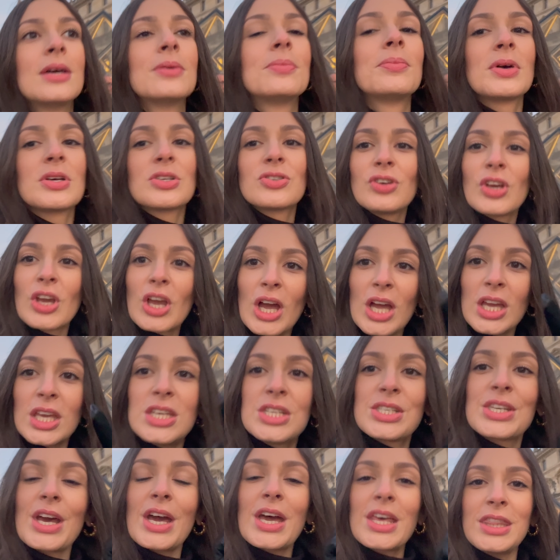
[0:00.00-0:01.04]
mas fica aqui
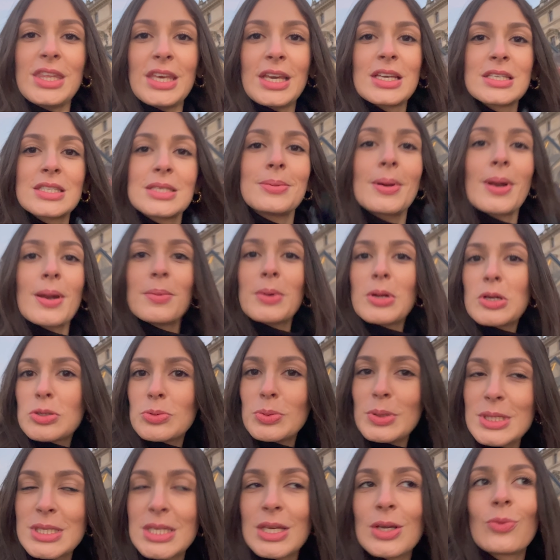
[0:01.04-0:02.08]
já a dica. Se tiverem menos de
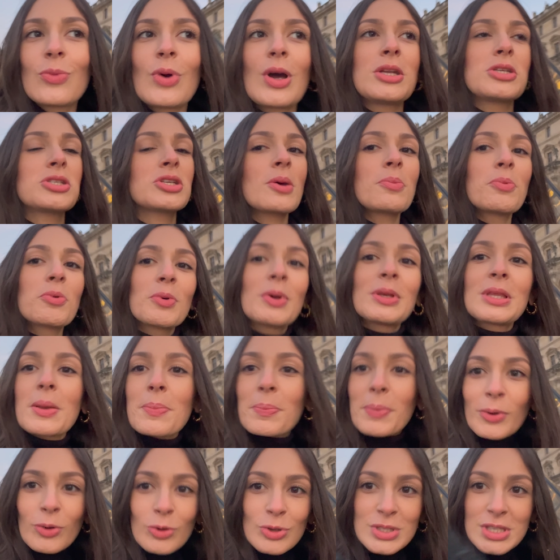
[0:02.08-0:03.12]
25 anos, aproveitem
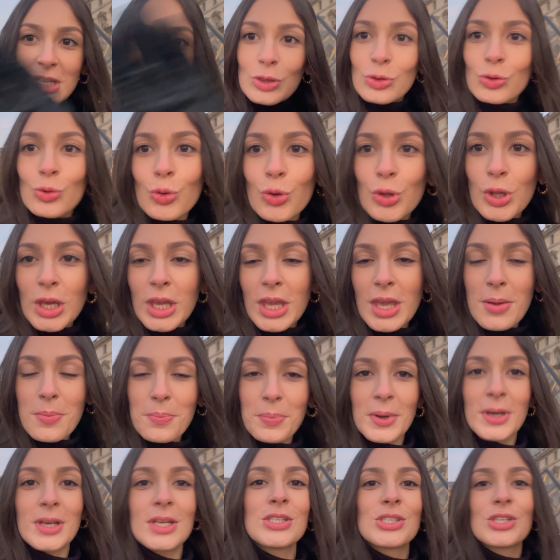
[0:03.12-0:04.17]
para conhecer tudo aqui em
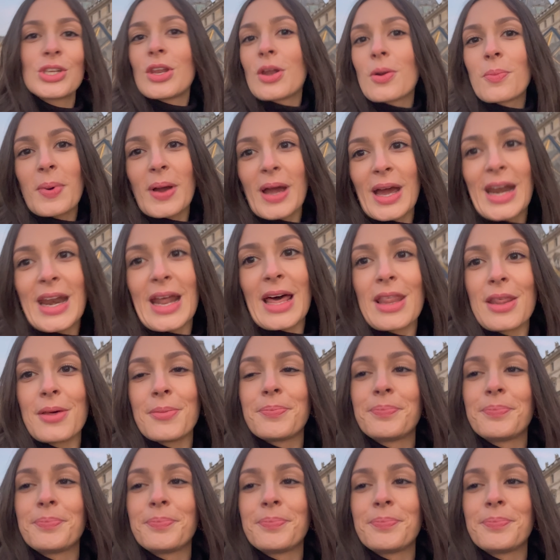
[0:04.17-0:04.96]
Paris e não pagar nada.